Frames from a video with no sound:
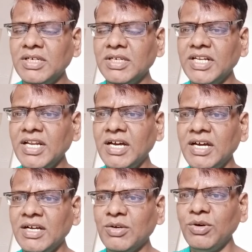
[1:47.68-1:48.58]
నిన్న
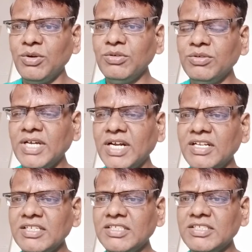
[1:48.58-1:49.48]
కొడుకును
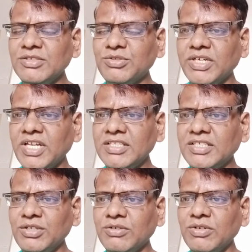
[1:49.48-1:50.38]
ఖననం చేసిన చోటే
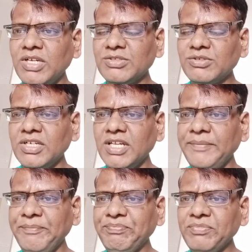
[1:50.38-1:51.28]
చెట్టుకు ఊరేసుకొని
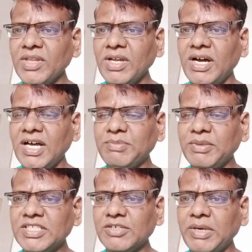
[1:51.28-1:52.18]

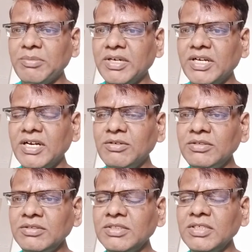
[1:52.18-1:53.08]
ఆత్మహత్యకు పాల్పడ్డాడు
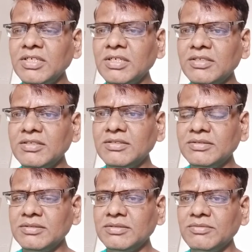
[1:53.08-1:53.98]

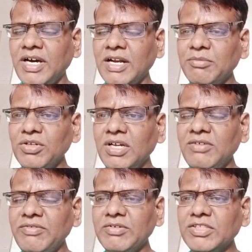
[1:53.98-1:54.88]
వాన్ రోజుల
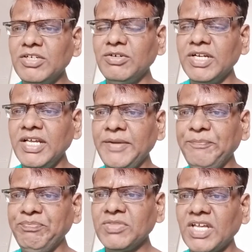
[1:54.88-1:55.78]
వ్యవధిలోనే
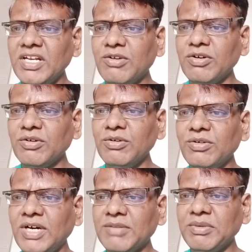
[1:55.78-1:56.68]
తండ్రి కొడుకులు
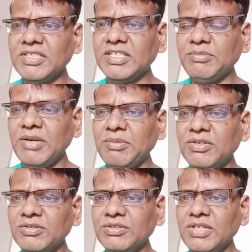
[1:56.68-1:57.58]
ఆత్మహత్యకు
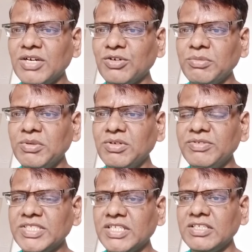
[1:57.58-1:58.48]
పాల్పడంతో ఆ కుటుంబంలో
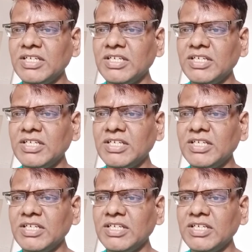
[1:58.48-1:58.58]
విషాదం